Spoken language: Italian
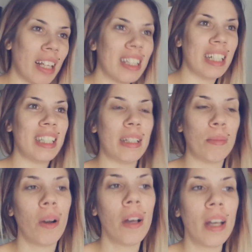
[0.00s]

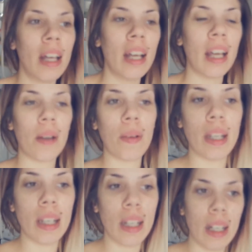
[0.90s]
tantissimo e
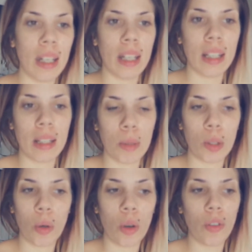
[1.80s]
quindi niente, mi
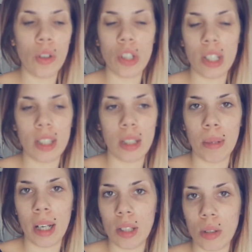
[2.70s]
trucco
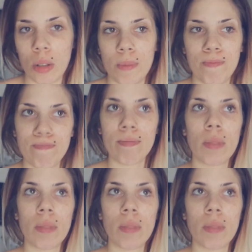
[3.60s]
velocissima e esco.